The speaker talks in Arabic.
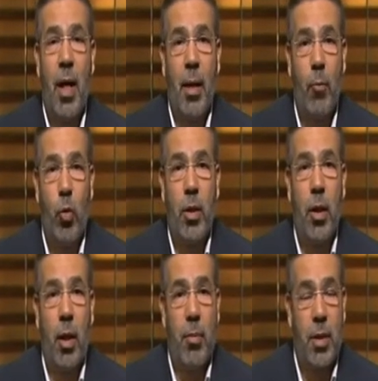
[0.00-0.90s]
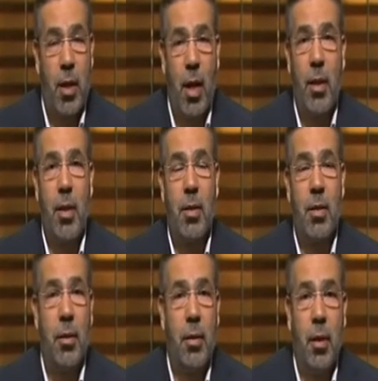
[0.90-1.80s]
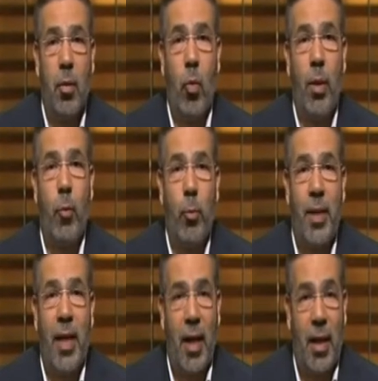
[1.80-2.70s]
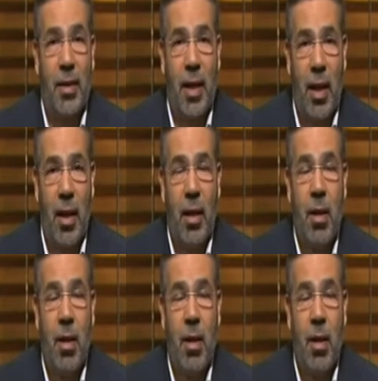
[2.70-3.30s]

المخرج المسرحي الصديق والمبدع خالد جلال